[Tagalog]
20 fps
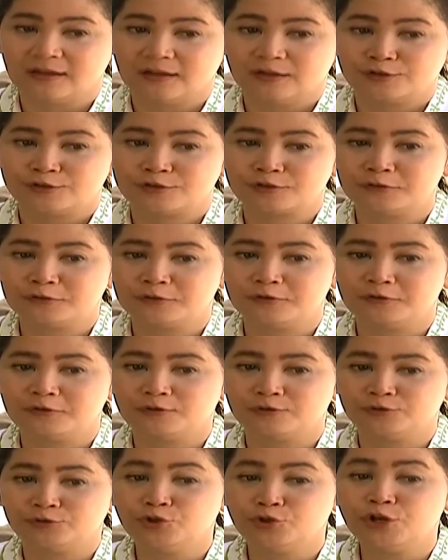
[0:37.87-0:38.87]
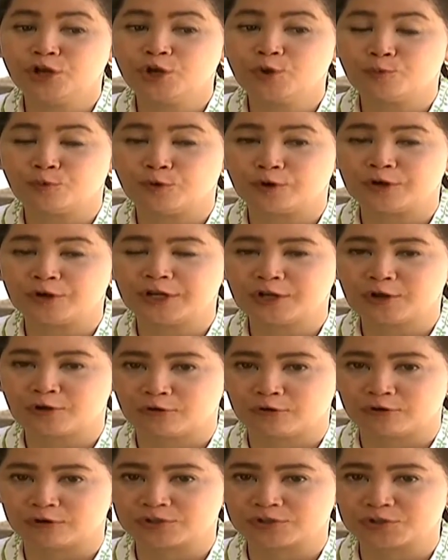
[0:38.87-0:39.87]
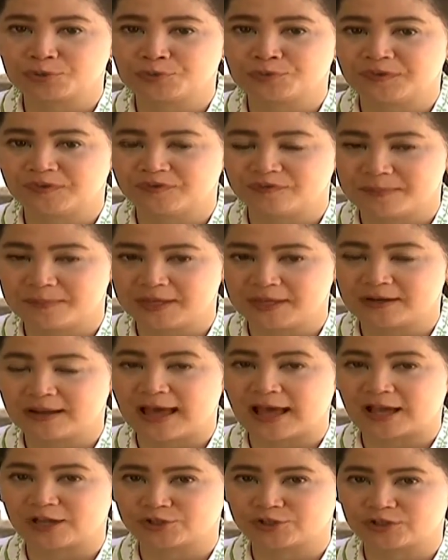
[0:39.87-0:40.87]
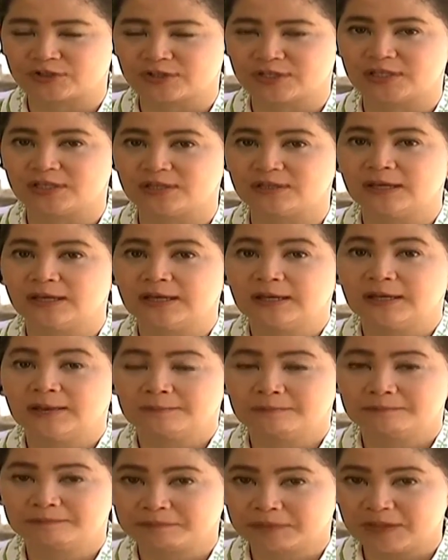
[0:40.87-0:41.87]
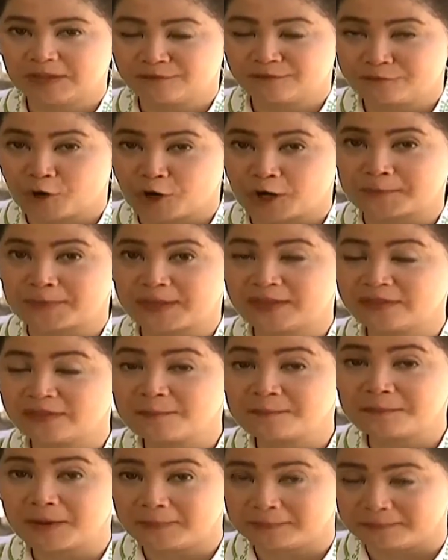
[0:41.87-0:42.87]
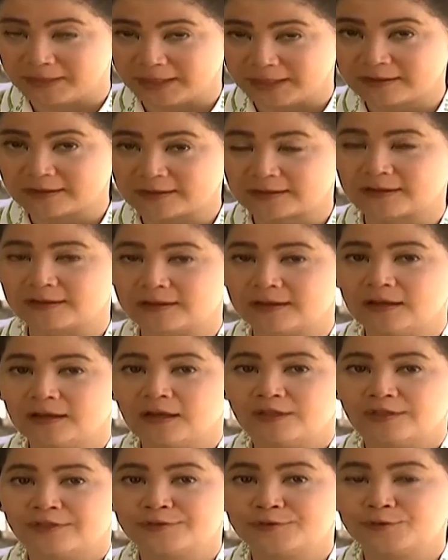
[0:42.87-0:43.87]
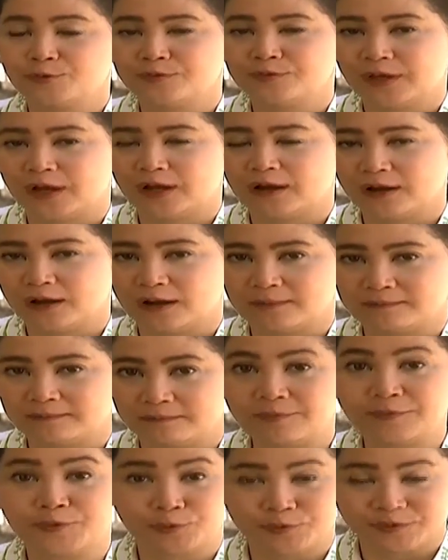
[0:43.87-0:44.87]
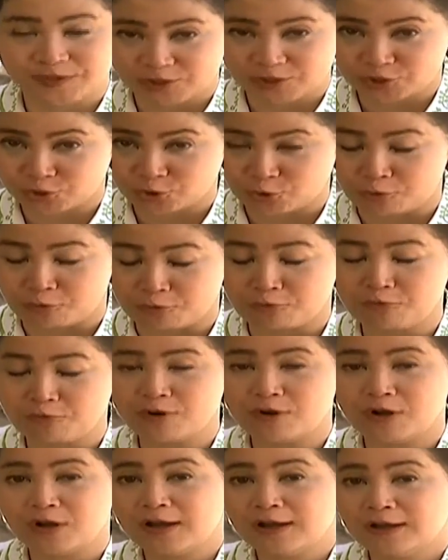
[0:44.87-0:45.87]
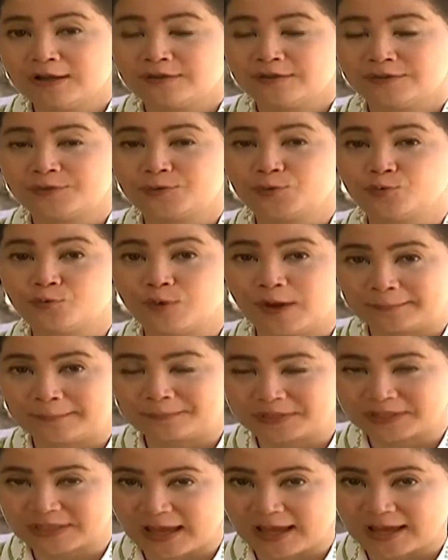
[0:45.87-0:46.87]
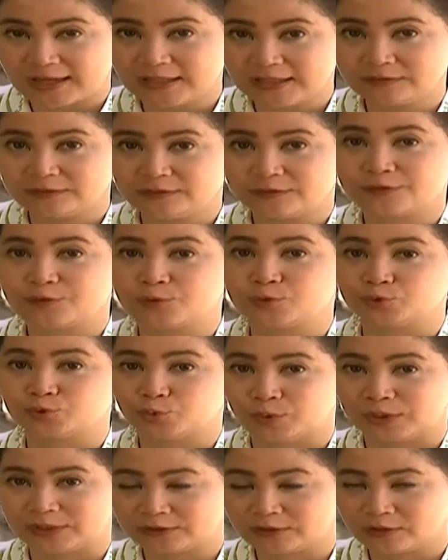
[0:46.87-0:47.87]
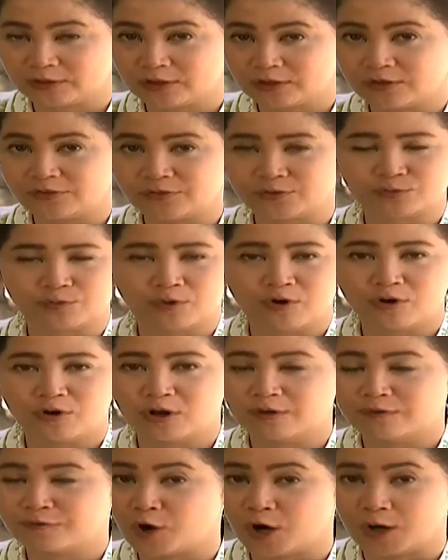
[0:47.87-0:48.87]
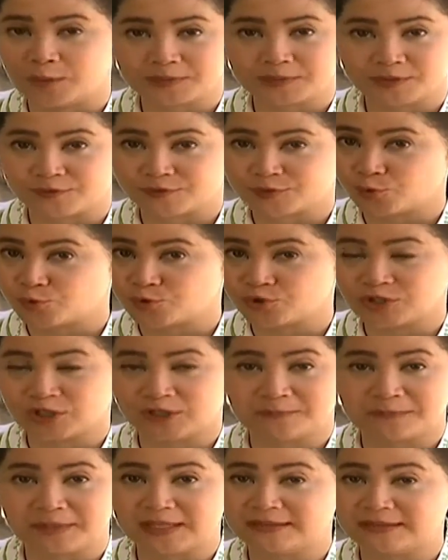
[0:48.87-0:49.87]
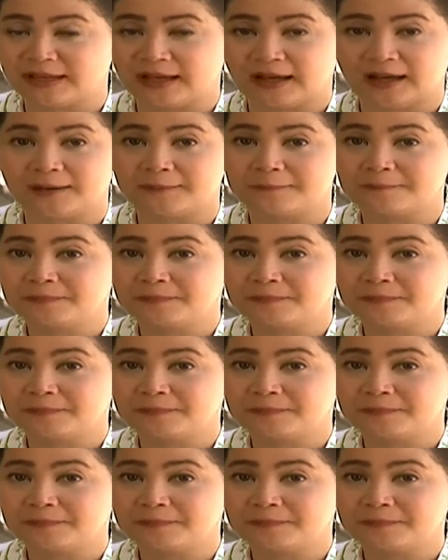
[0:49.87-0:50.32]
So, yun ang worry ko. So, we've been actually informing the public through the, um, through the show, through website, through Twitter, through all forms of social media.